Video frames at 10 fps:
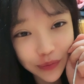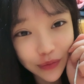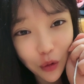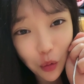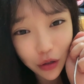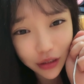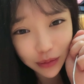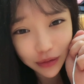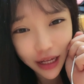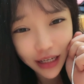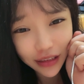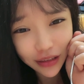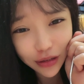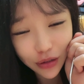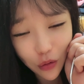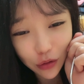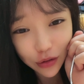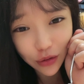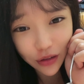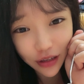어, 오히려 지금 살쪄서
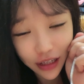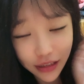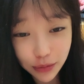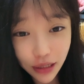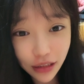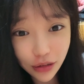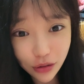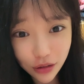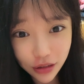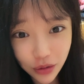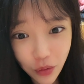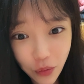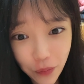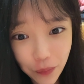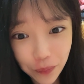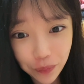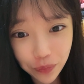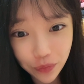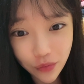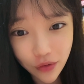걱정인데 나 지금 살쪘어.
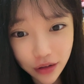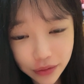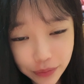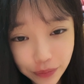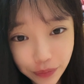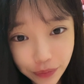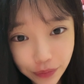응?